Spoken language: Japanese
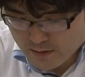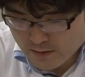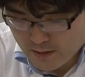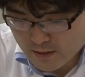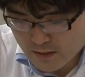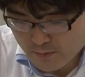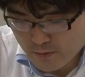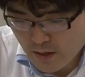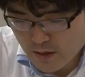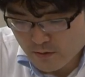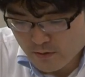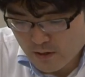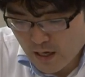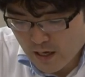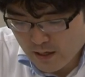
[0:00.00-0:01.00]
で渋谷
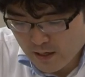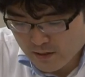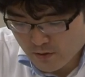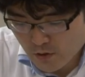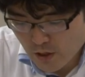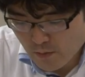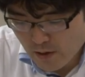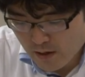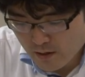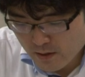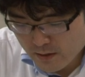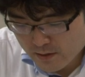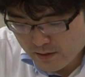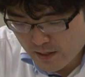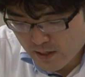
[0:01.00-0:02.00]
区側がそれは
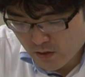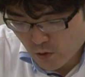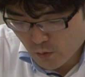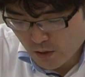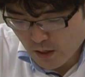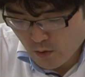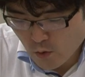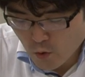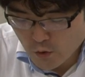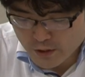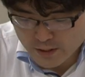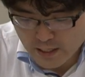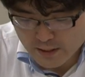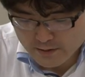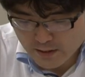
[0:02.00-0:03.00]
正当な
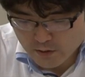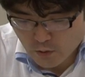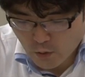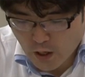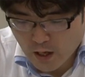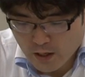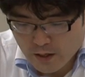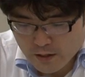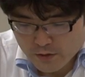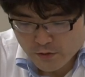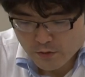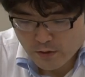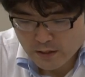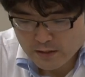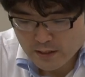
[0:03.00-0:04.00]
行為なんだとか
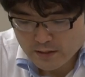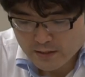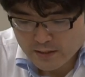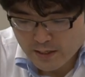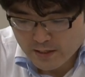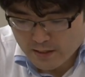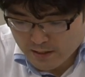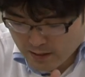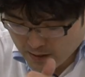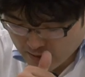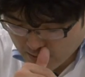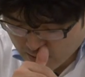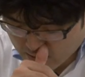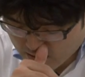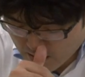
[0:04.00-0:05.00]
いう形で